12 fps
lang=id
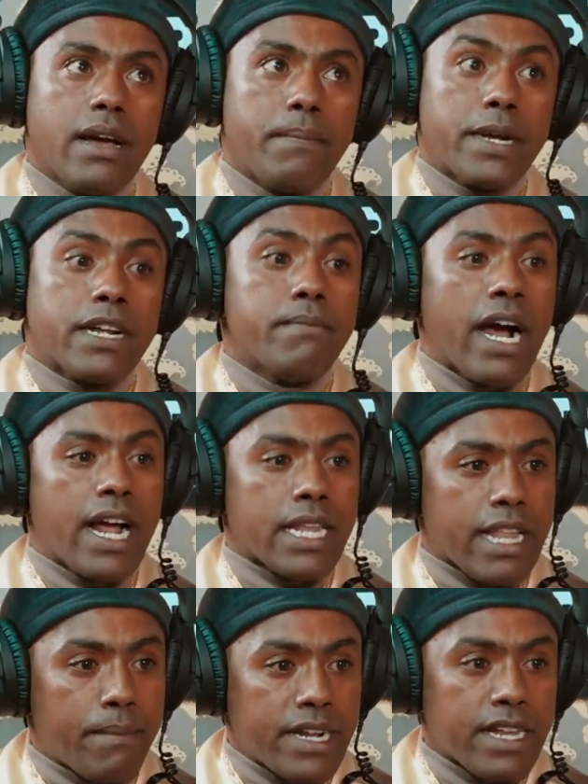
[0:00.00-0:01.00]
perkembangan
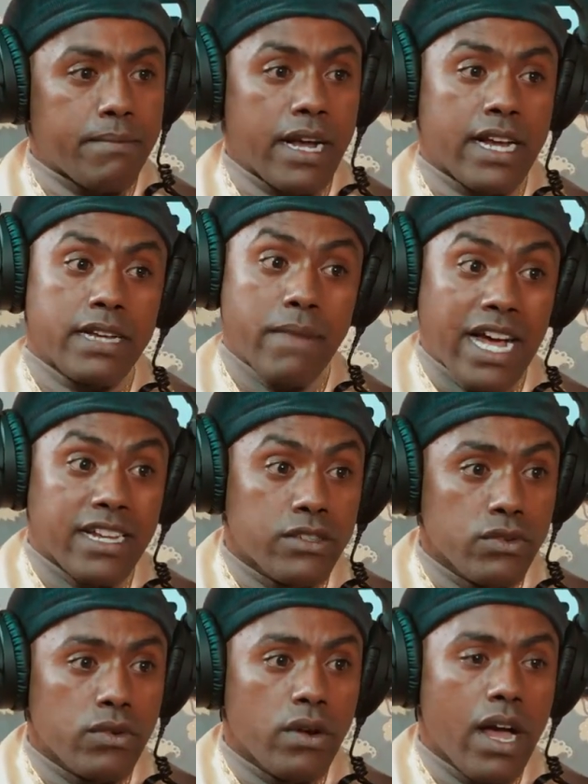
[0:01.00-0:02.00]
zaman yang makin
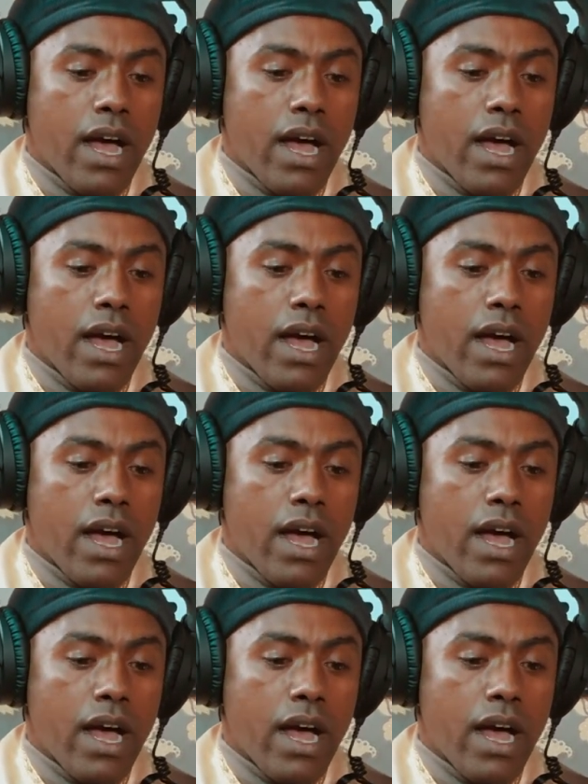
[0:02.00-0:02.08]
maju